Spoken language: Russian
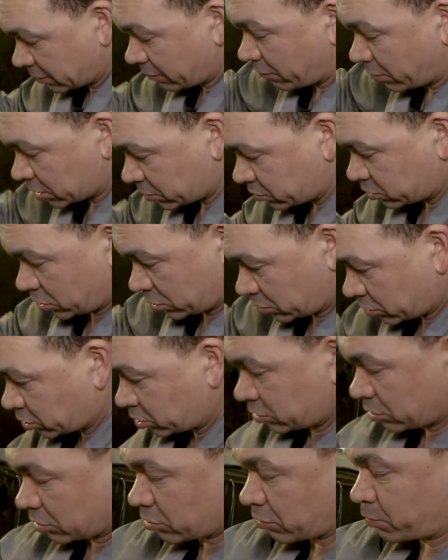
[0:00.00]
Вот, все, то
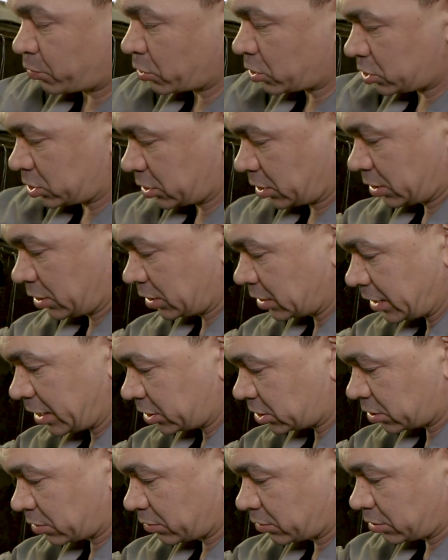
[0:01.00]
есть он уперся и
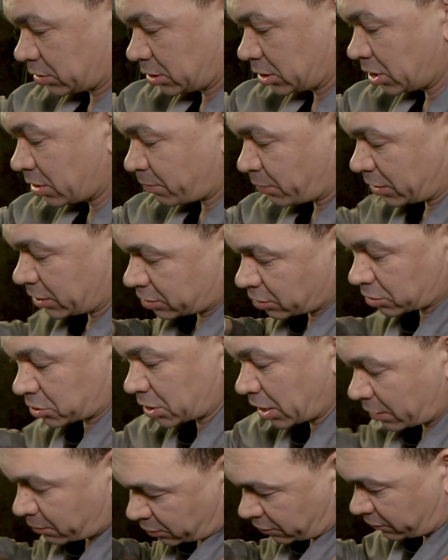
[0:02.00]
дальше он не пойдет,
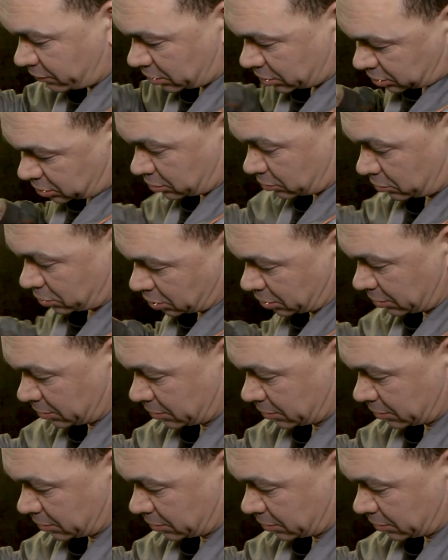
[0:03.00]
как бы вы ни тянули.